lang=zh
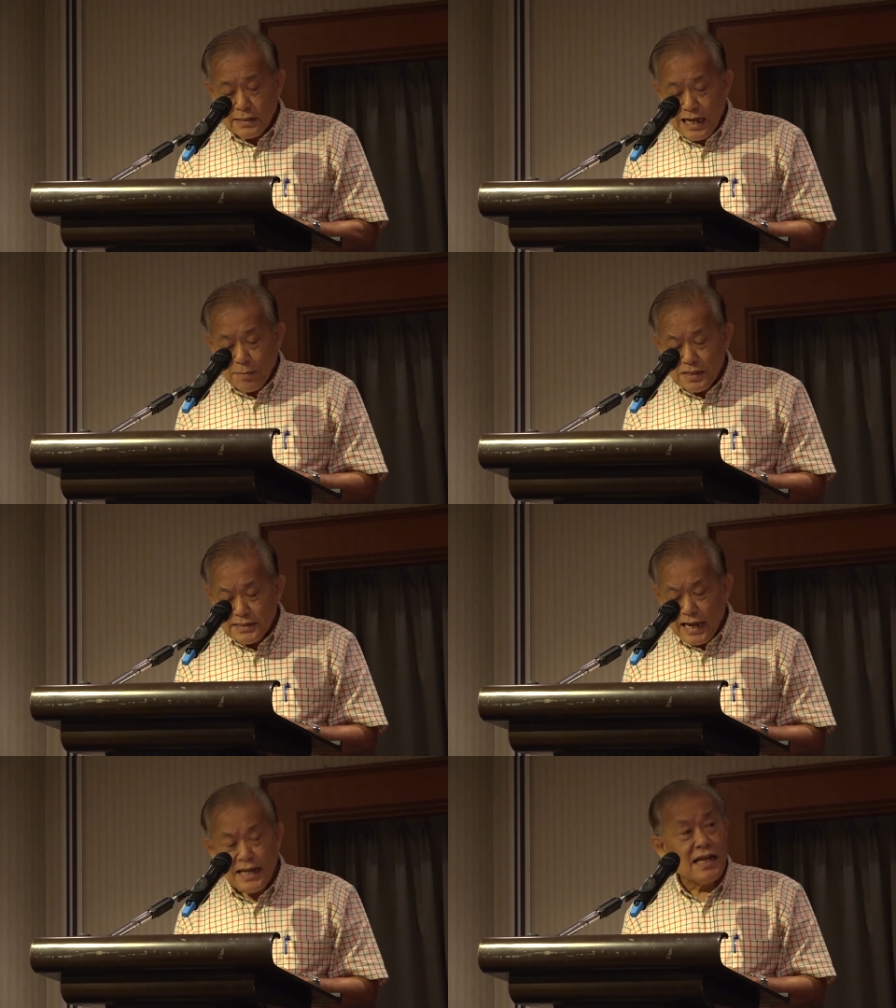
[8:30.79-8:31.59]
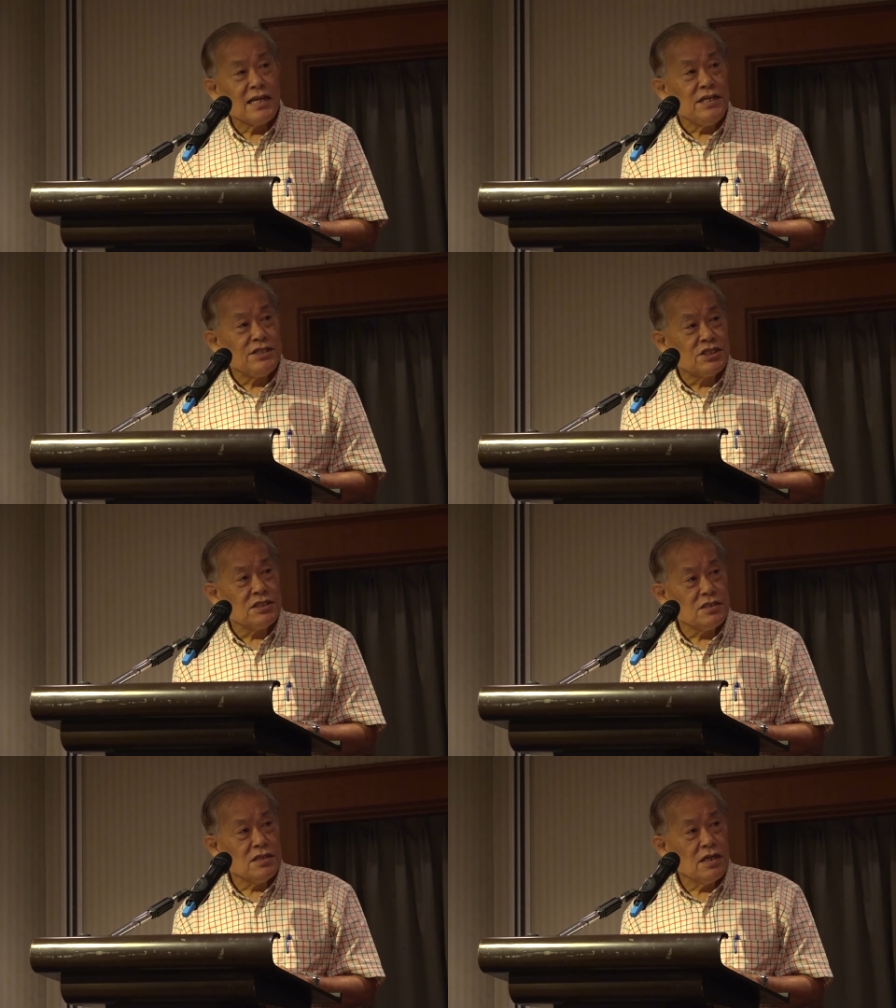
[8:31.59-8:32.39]
他们带来了一
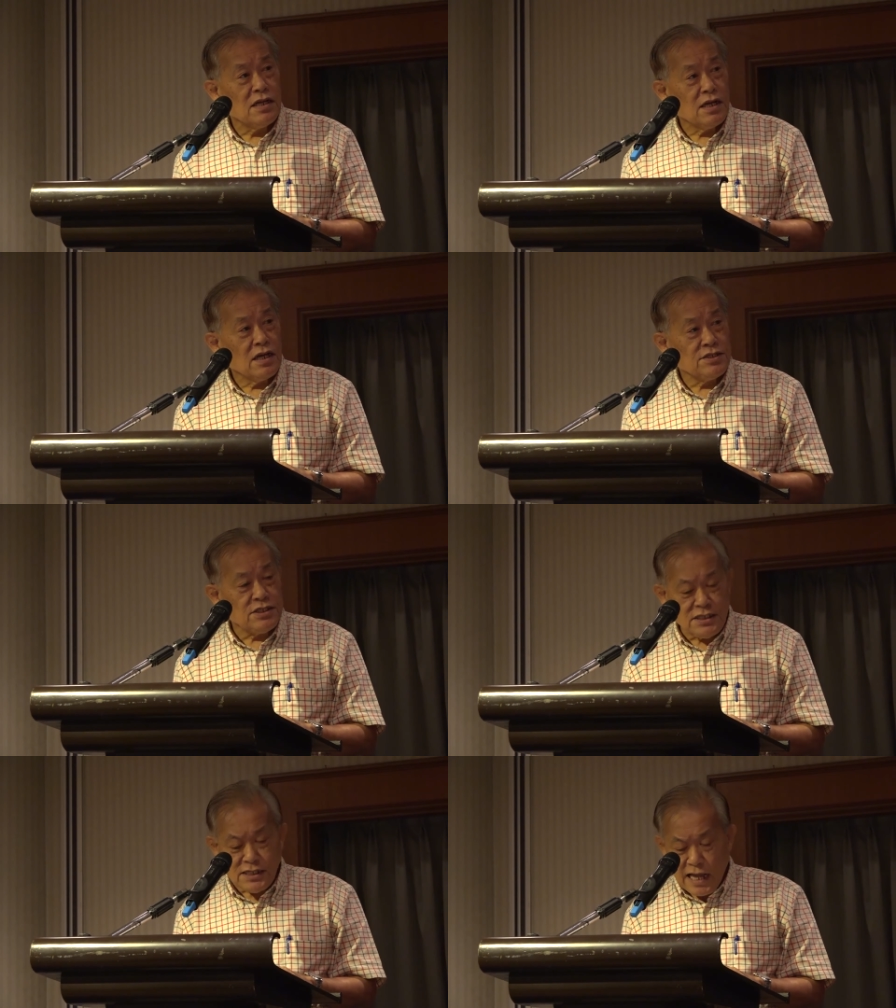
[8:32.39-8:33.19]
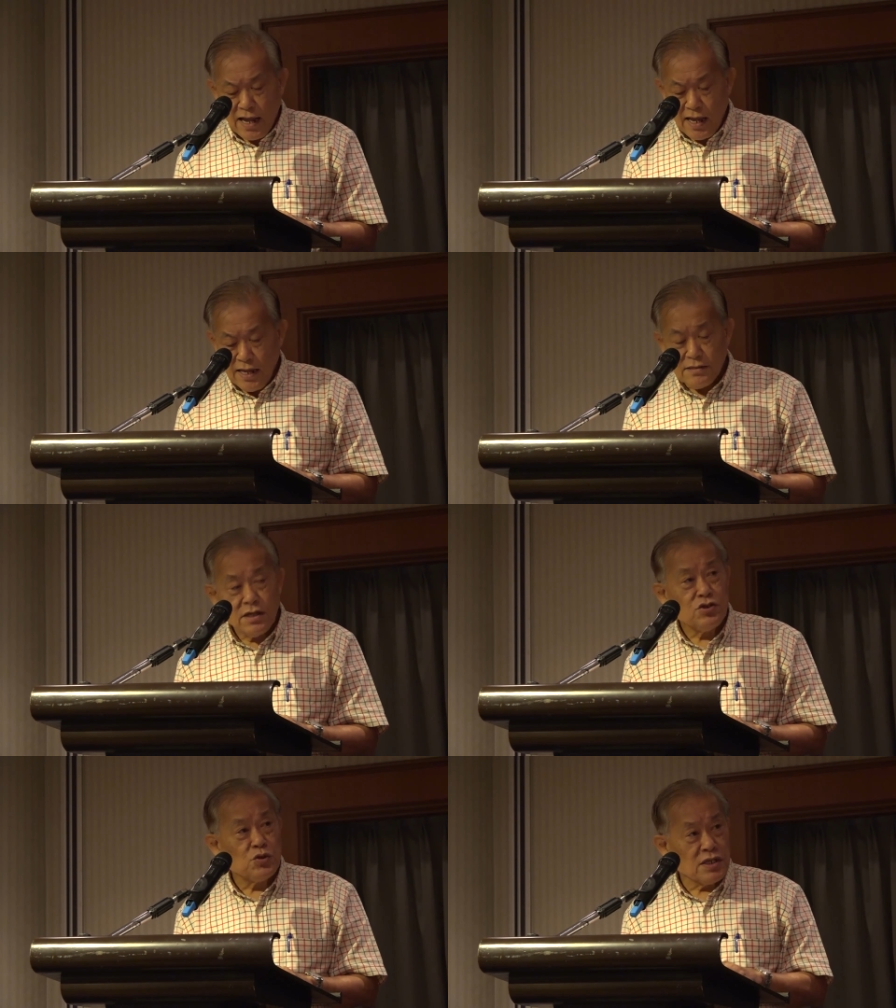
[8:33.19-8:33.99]
支吉打，
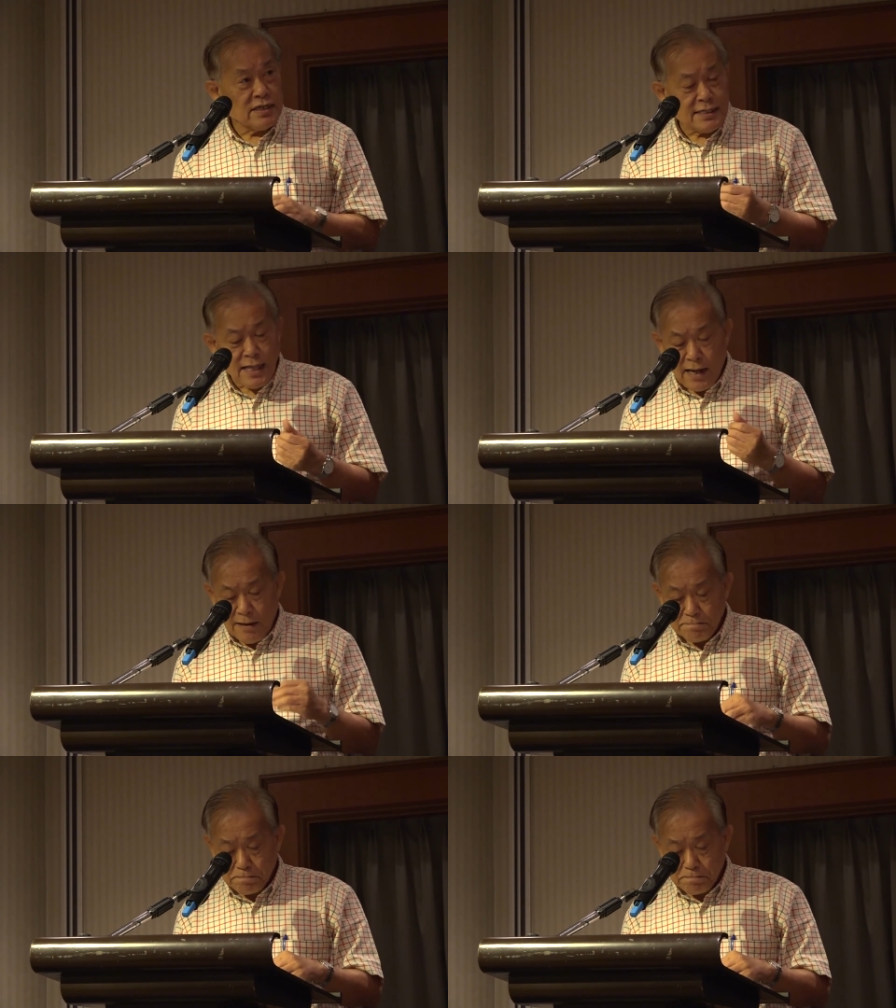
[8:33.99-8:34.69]
就是吉打，